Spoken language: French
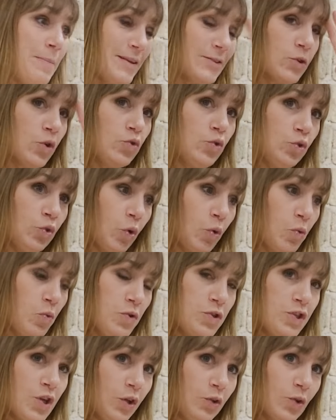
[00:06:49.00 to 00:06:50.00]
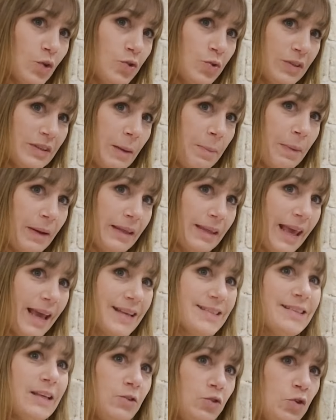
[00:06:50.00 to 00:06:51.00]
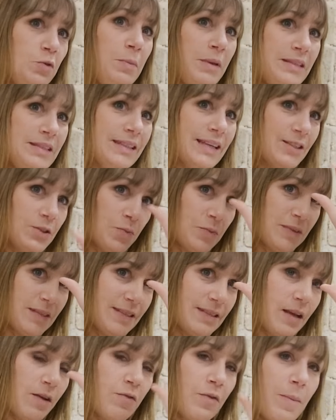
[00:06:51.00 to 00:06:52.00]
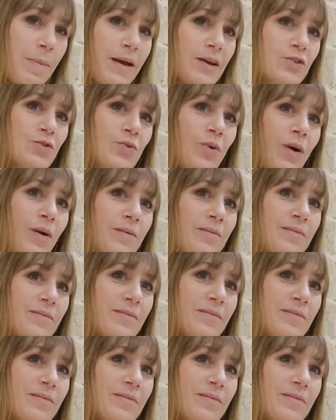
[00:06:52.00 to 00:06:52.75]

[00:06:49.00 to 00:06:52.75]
parce que tu te concentres sur ta prière. C'est une méditation cinq fois par jour.